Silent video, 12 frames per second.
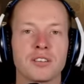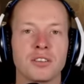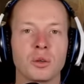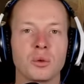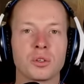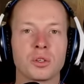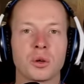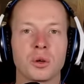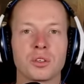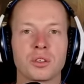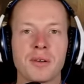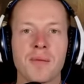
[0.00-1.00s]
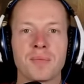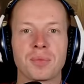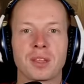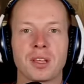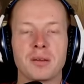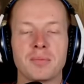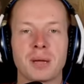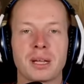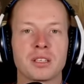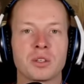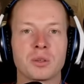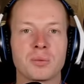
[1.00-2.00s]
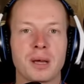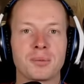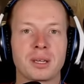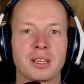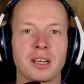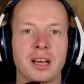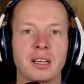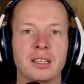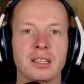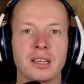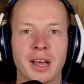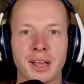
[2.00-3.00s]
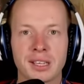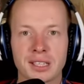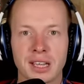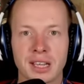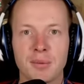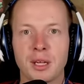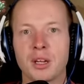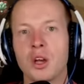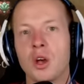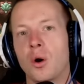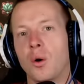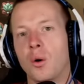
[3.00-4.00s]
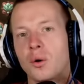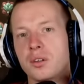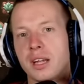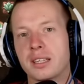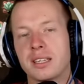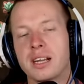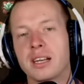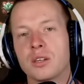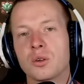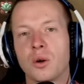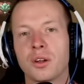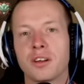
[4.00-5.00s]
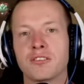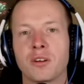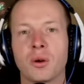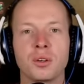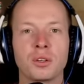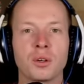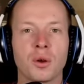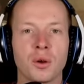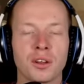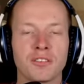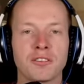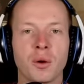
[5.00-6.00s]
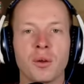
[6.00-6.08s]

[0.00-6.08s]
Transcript: was ich verlosen könnte, ähm, passend zu meinem Kanal hier, Heinz Gaming. Und erzählt also euren Freundinnen und euren